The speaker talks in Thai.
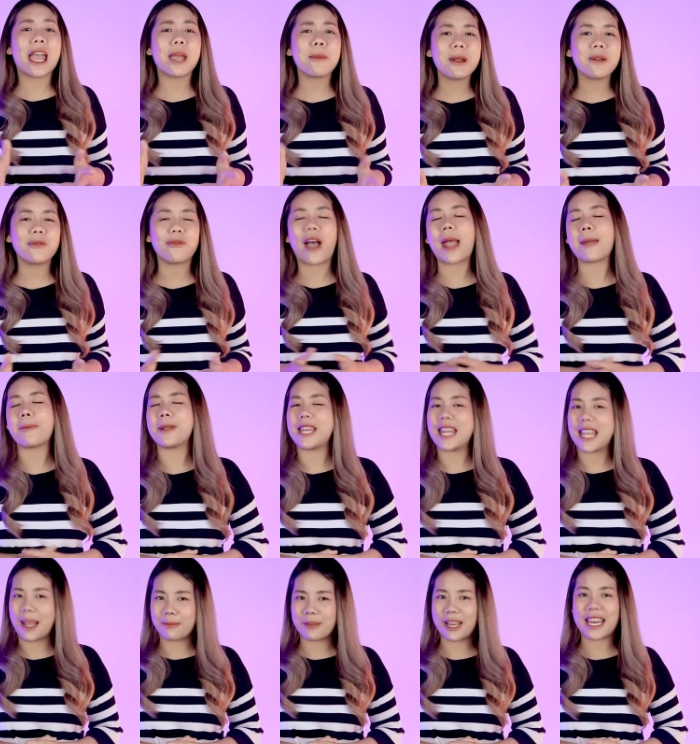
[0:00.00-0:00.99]
ให้เป็นไฟล์
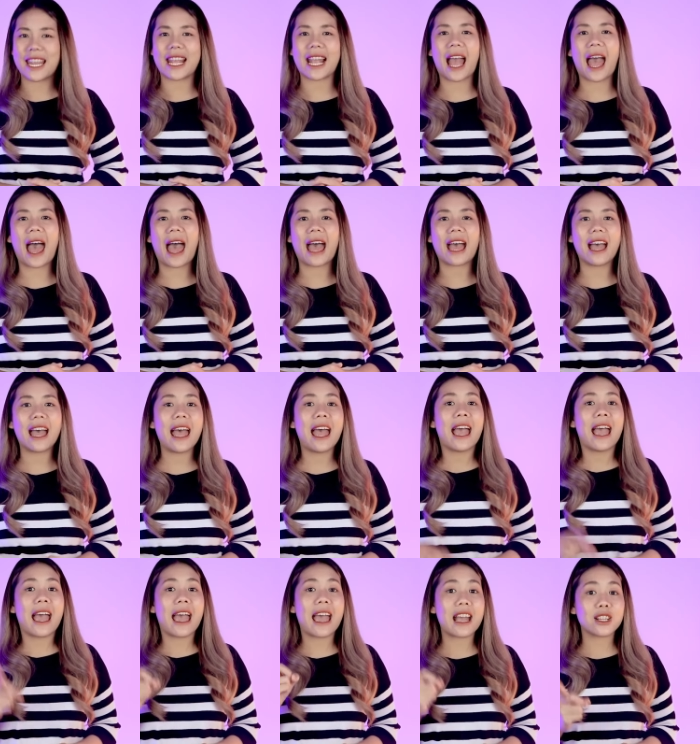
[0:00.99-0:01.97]
PDF นั่นเองค่ะ
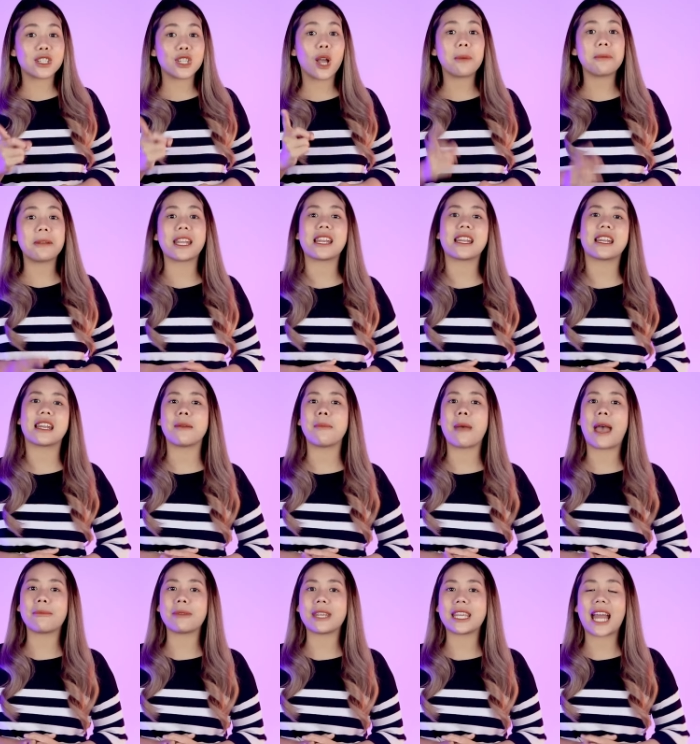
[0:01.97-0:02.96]
หากชอบทิกดีๆ
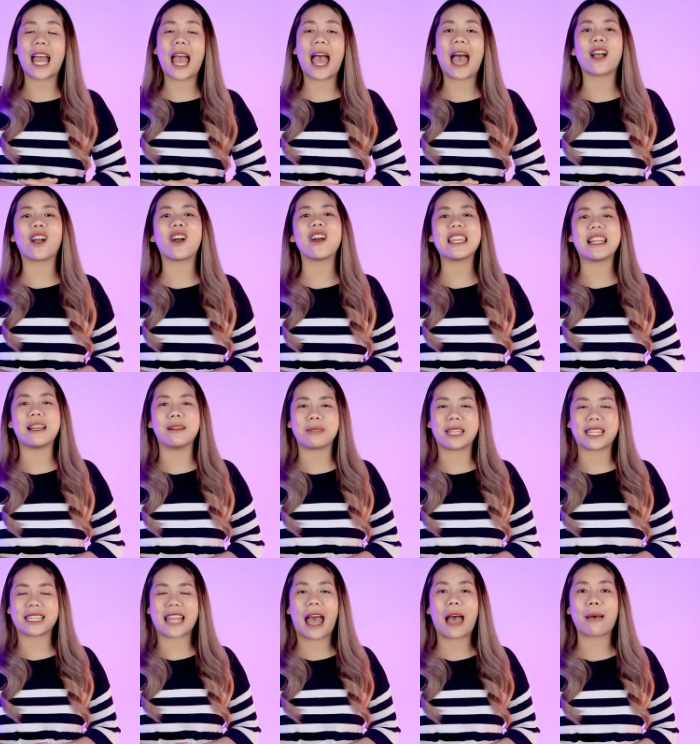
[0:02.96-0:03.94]
แบบนี้นะคะก็อย่าลืม
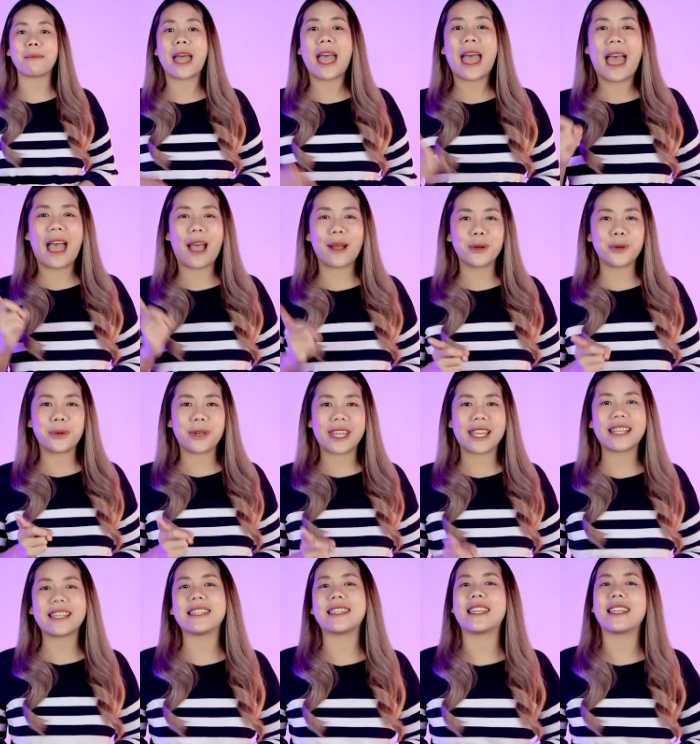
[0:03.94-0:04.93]
ติดตาม How to
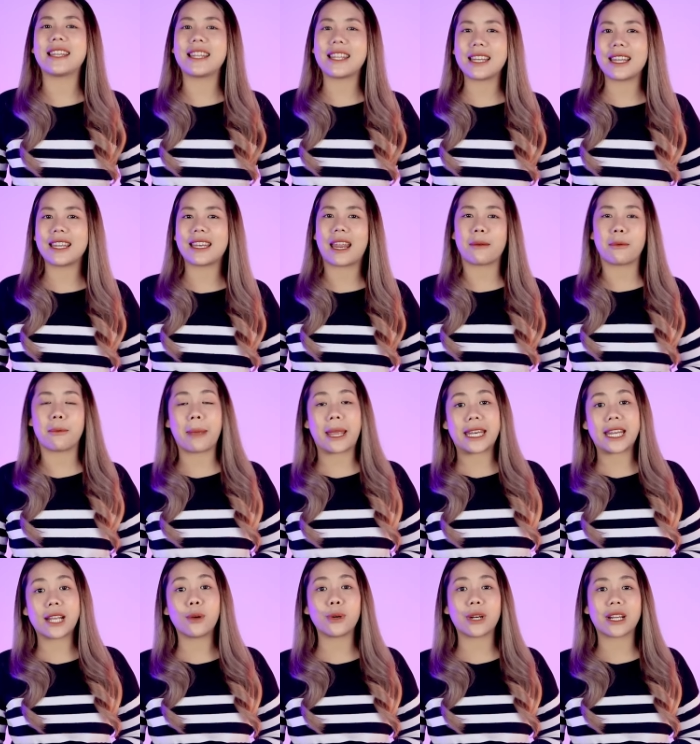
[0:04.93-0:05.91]
Tick ทิกดีๆเทรนด์ใหม่
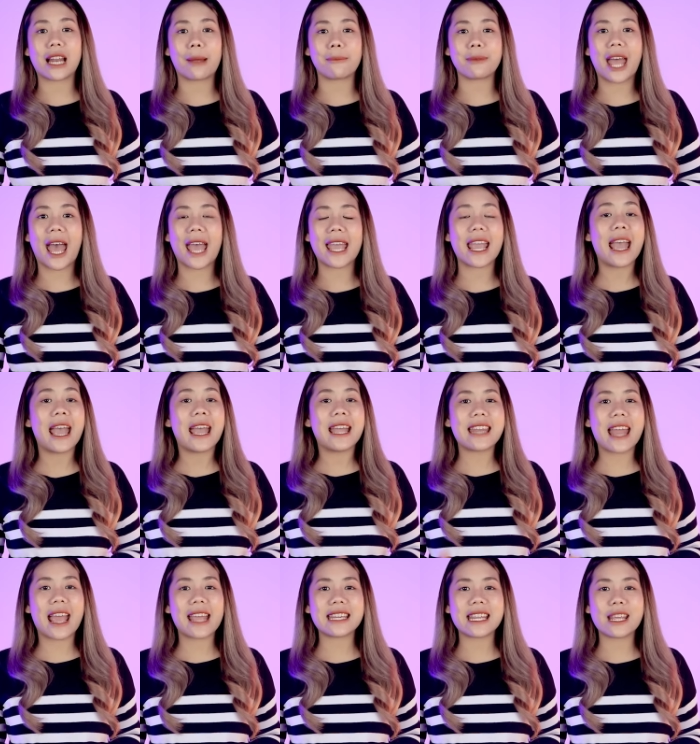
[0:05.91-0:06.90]
ที่คุณกระทำได้
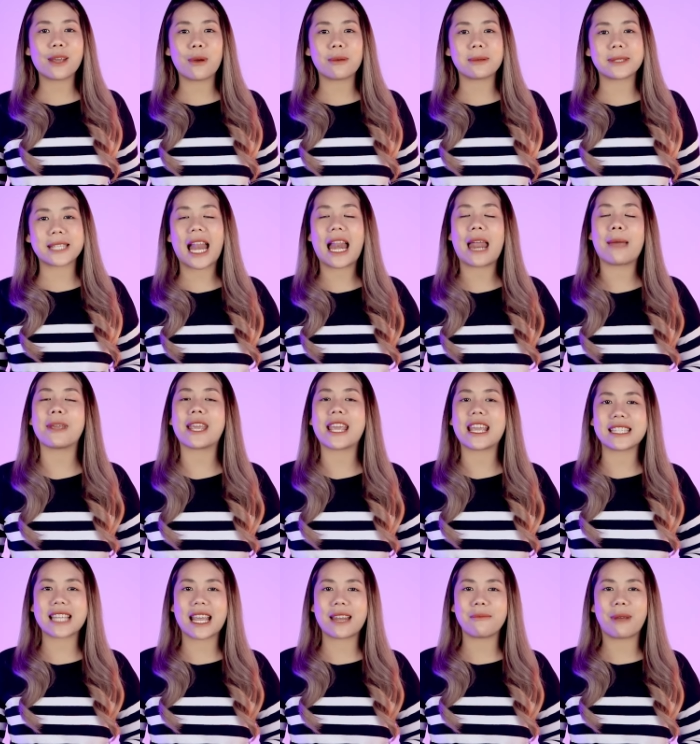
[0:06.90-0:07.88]
ได้ที่เว็บไซต์และแอปพลิเคชั